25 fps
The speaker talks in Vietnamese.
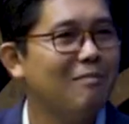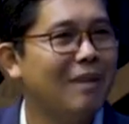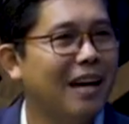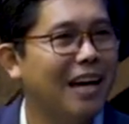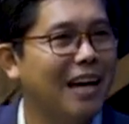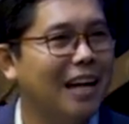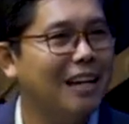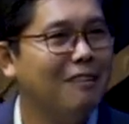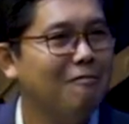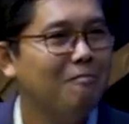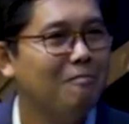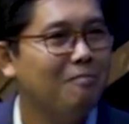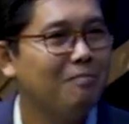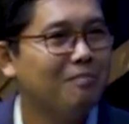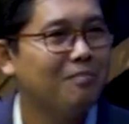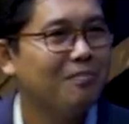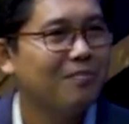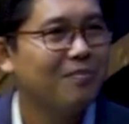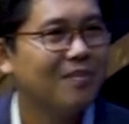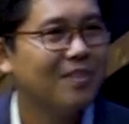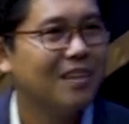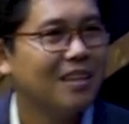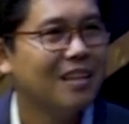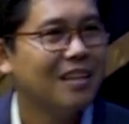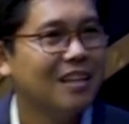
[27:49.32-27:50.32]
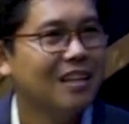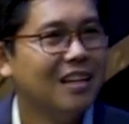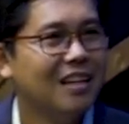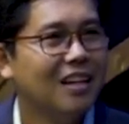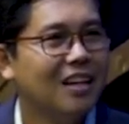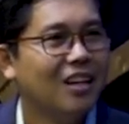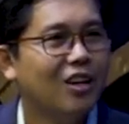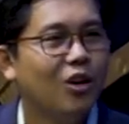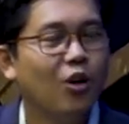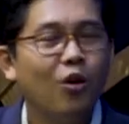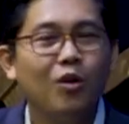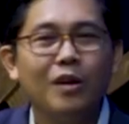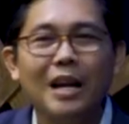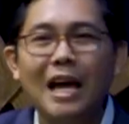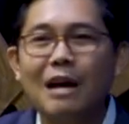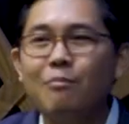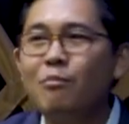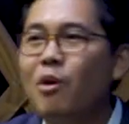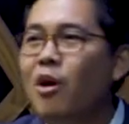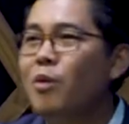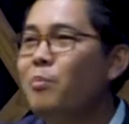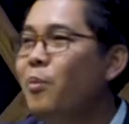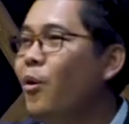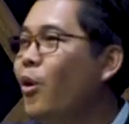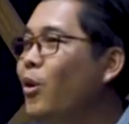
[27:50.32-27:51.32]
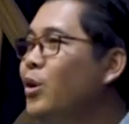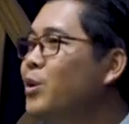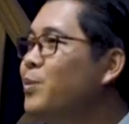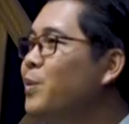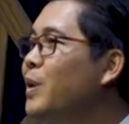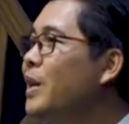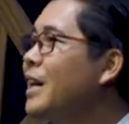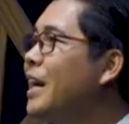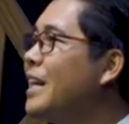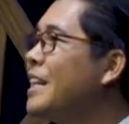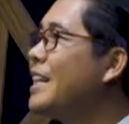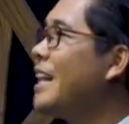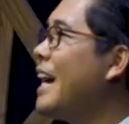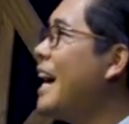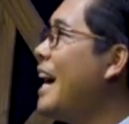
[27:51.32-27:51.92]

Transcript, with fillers: amen lúc nè bong phôn thưa cách